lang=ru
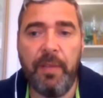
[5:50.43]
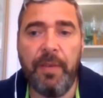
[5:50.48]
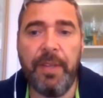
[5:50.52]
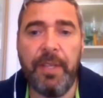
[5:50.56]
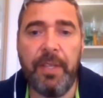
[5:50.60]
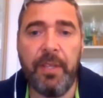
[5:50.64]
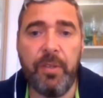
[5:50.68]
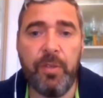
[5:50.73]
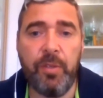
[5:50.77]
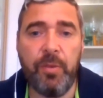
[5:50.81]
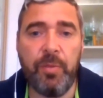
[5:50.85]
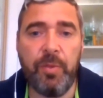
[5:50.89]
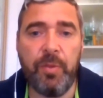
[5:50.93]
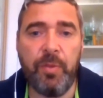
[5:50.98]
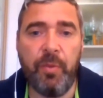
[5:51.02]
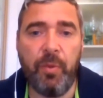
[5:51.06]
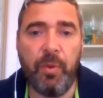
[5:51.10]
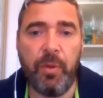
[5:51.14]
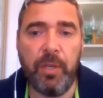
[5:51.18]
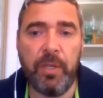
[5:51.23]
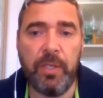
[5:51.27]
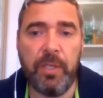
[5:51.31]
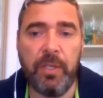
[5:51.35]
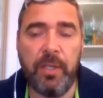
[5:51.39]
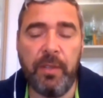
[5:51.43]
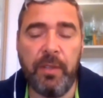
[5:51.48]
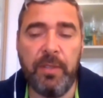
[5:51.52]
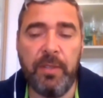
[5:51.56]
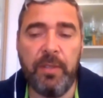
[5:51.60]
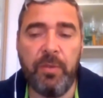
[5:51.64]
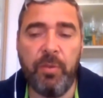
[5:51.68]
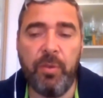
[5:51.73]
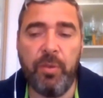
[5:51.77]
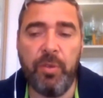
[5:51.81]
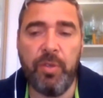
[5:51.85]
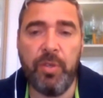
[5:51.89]
Давайте начнем с Форекса.
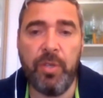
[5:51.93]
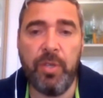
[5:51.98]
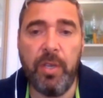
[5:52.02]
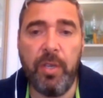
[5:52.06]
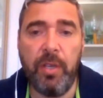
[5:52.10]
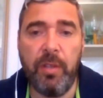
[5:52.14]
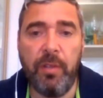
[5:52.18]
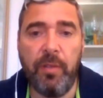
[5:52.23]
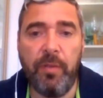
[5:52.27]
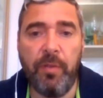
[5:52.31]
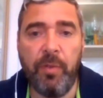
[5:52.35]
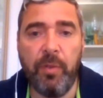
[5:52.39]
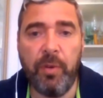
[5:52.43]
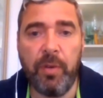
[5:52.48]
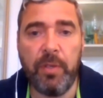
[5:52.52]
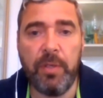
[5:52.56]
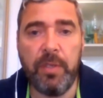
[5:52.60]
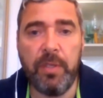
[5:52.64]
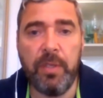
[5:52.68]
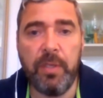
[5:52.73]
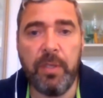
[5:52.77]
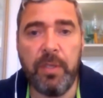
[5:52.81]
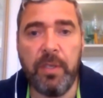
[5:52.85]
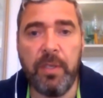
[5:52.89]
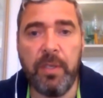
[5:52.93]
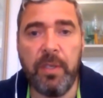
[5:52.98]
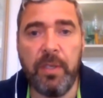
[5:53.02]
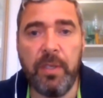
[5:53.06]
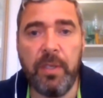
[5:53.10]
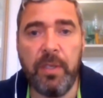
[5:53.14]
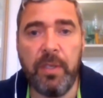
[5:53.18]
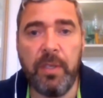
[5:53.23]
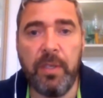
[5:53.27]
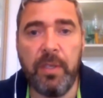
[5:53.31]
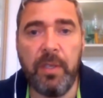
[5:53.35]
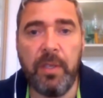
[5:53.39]
На сегодняшний день на
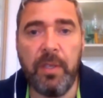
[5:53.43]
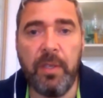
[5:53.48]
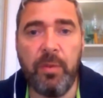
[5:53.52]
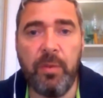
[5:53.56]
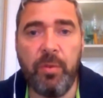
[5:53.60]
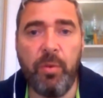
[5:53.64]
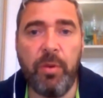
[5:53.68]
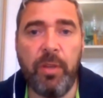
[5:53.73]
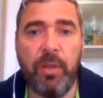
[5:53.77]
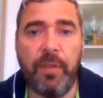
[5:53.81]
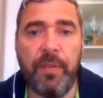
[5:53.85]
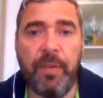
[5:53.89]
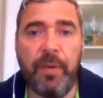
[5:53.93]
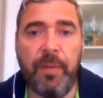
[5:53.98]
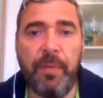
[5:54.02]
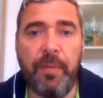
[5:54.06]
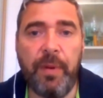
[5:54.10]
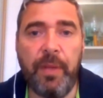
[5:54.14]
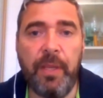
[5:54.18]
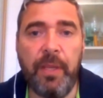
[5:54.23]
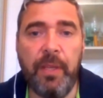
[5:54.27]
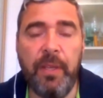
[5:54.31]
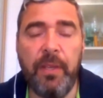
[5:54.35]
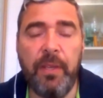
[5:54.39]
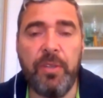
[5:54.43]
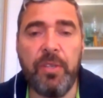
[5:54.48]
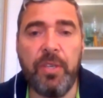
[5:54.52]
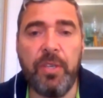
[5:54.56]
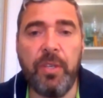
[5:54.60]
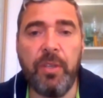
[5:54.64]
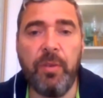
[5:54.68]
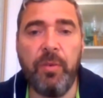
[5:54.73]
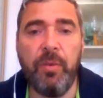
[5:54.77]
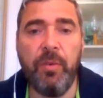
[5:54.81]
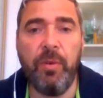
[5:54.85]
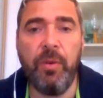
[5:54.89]
Форексе только в компании
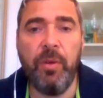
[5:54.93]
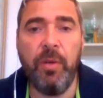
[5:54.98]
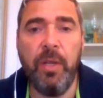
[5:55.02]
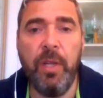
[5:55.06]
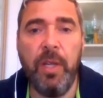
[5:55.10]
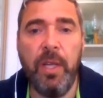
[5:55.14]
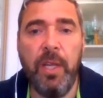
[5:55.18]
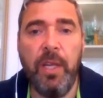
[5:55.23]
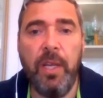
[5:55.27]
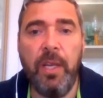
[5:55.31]
Gerchik